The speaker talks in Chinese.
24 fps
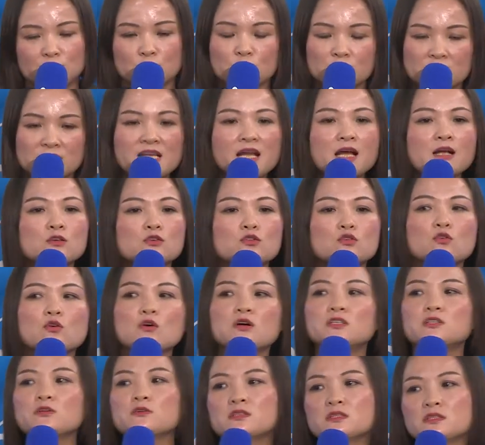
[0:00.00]
这样说
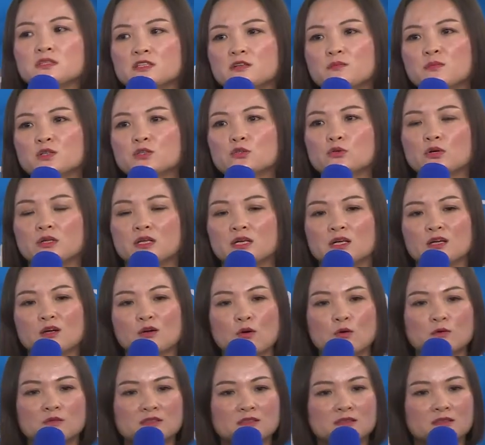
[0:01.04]
就是这么做的一个
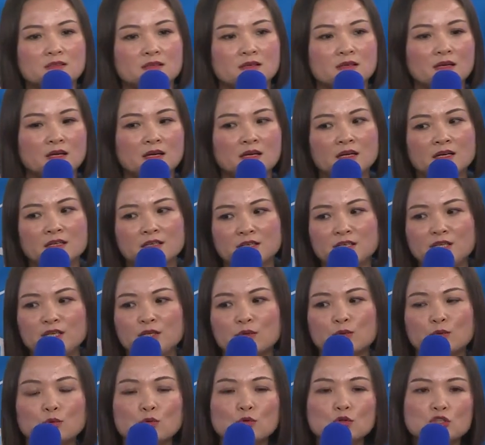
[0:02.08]
公司，你
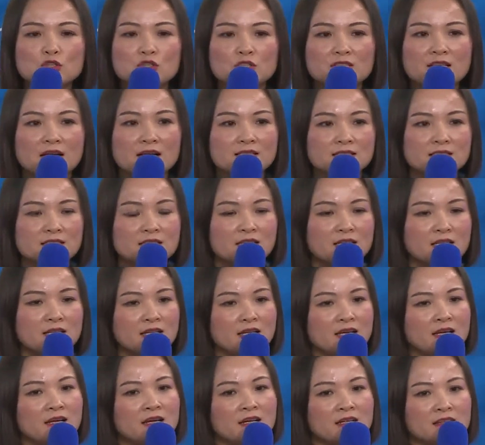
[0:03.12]
无需担心。
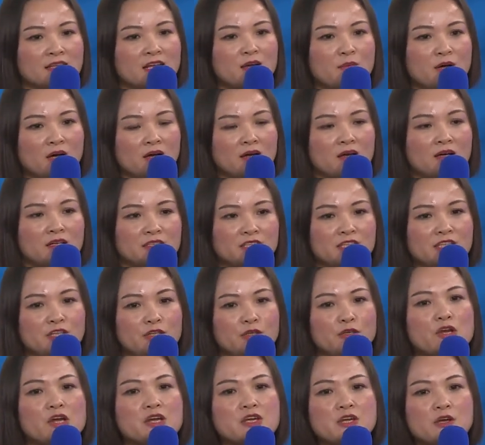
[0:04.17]
那么你
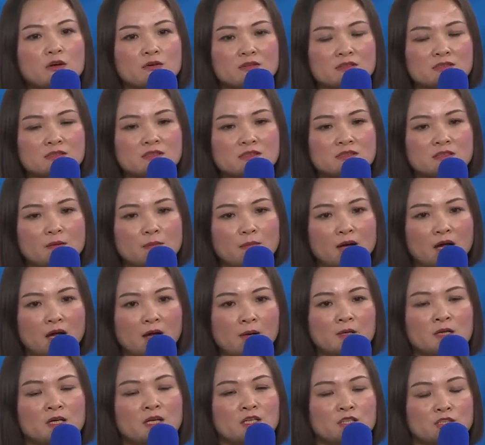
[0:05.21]
拥有的是什么？
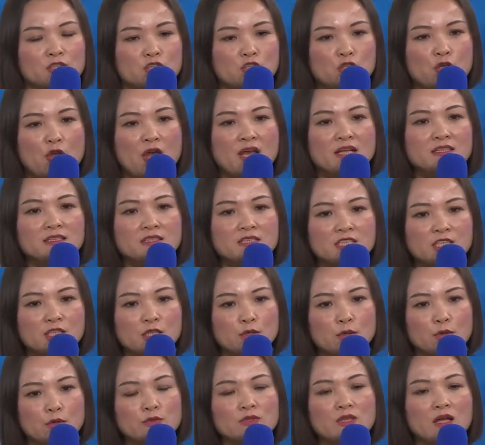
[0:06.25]
全
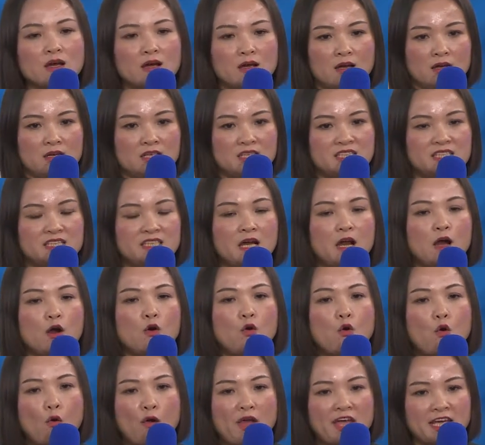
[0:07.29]
球的消
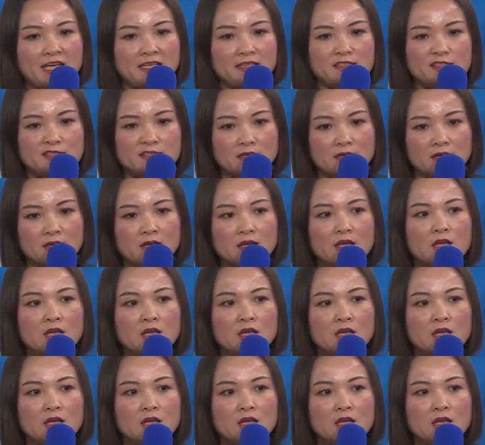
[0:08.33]
费者，